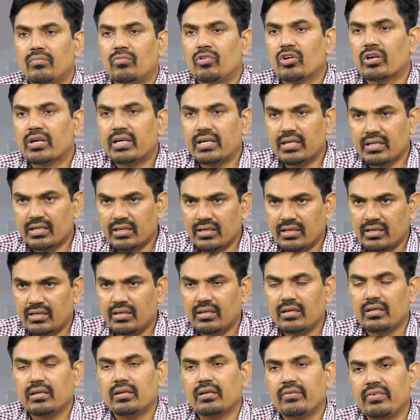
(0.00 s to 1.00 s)
మోడరేట్గా
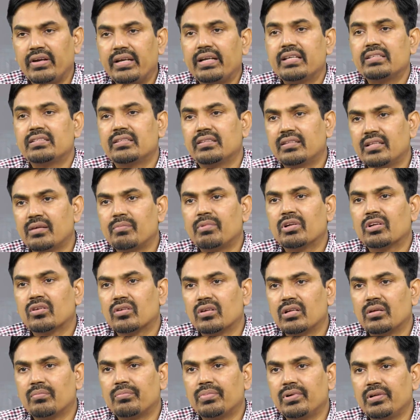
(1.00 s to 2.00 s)
వెయిటేజ్ ఇద్దాం
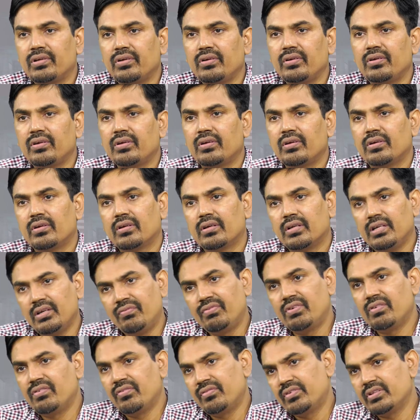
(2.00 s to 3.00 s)
అనుకున్నప్పుడు
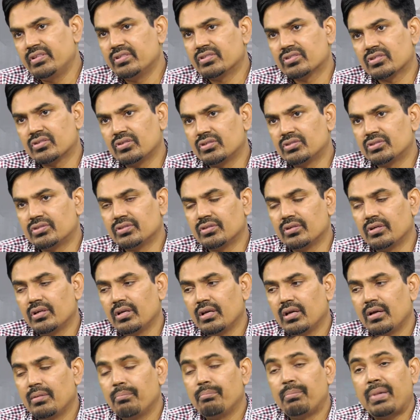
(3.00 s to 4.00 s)
నిఫ్టీ ఫిఫ్టీ తీసుకోవచ్చు hmm.
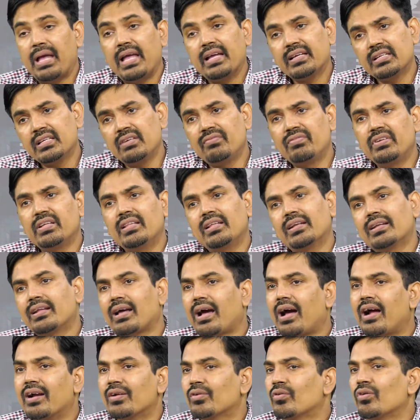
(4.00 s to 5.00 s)
బ్యాంక్ నిఫ్టీ ఏంటంటే
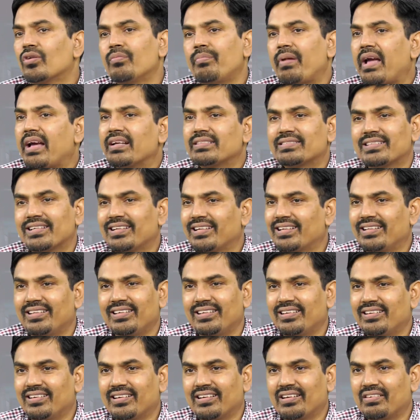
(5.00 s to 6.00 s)
హార్డ్ కోర్ బ్యాంక్సింగ్
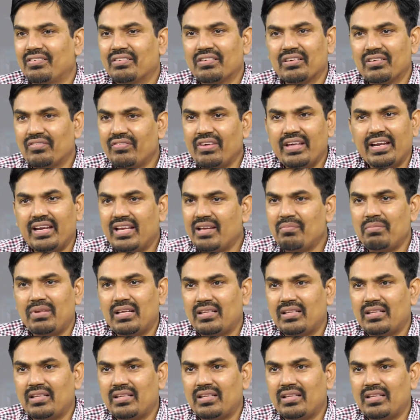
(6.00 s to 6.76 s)
అది ఇంకా వేరే ఏం